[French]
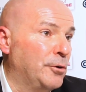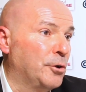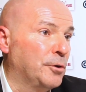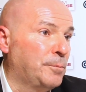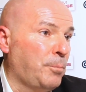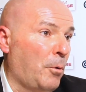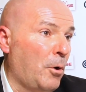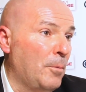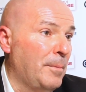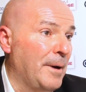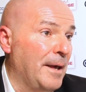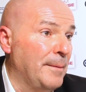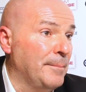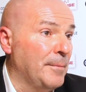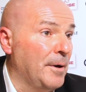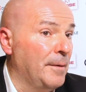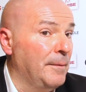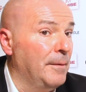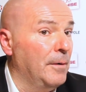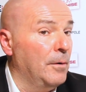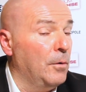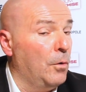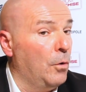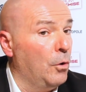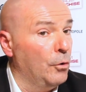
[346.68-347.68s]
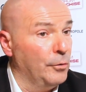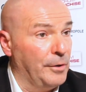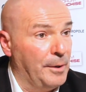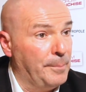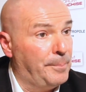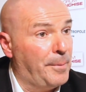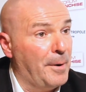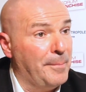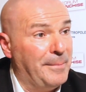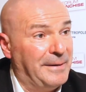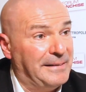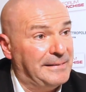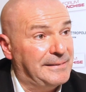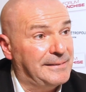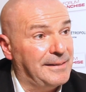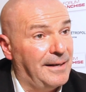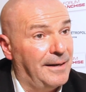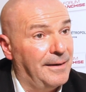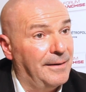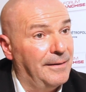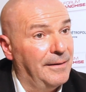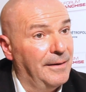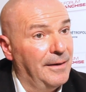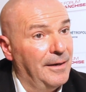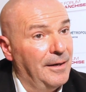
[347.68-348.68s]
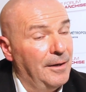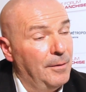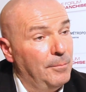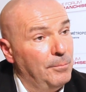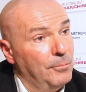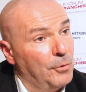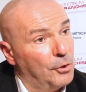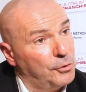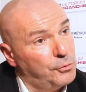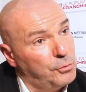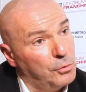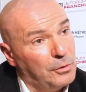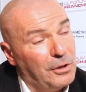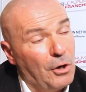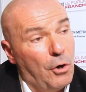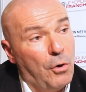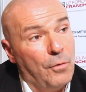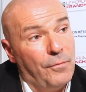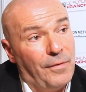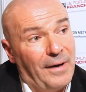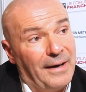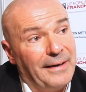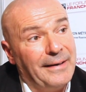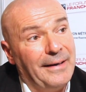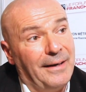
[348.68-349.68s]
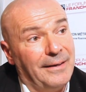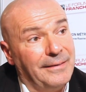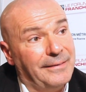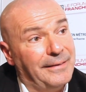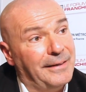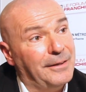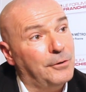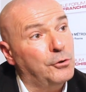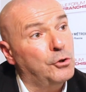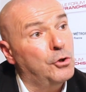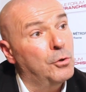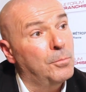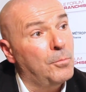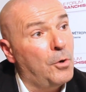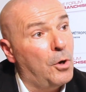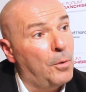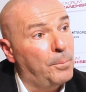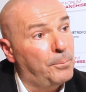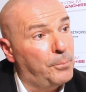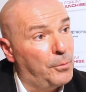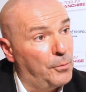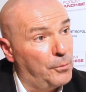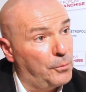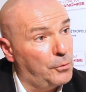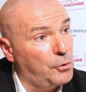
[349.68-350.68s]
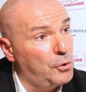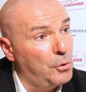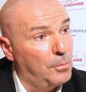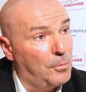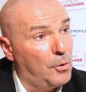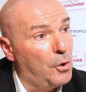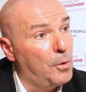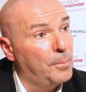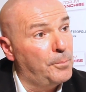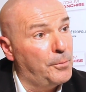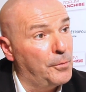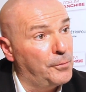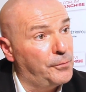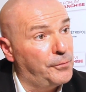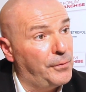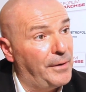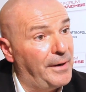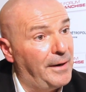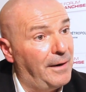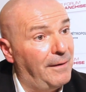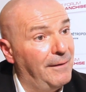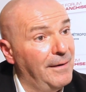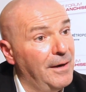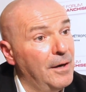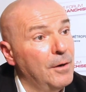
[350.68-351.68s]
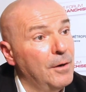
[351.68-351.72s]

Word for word: notre problème. On n'est pas médecin, mais en tout cas, on va regarder comment on peut, comment on peut faire